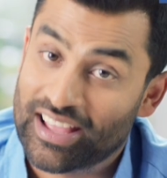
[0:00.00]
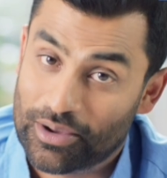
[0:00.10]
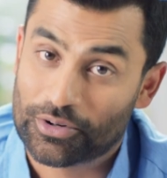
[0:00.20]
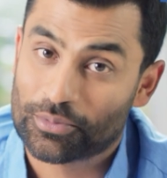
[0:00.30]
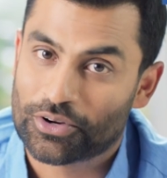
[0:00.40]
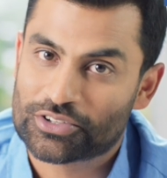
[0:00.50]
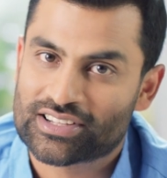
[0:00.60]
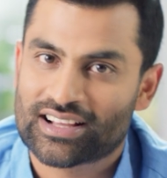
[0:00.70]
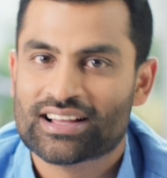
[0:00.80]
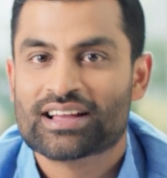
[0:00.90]
তাই আমার
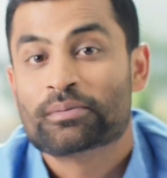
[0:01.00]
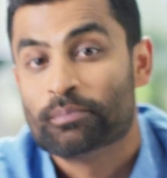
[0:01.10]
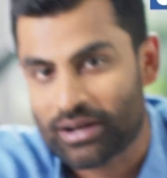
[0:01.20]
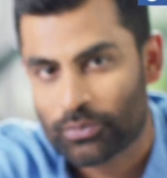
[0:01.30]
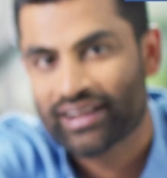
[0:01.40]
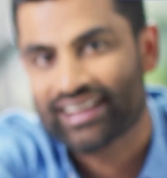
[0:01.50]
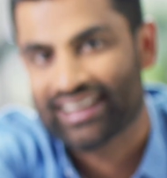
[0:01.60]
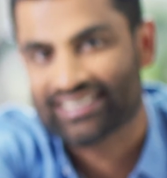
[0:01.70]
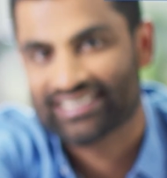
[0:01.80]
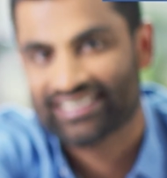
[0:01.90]
ভরসা মেলভিক
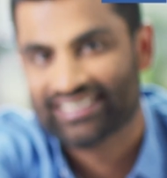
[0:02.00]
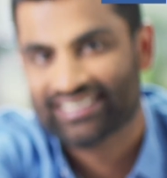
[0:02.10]
হেলথ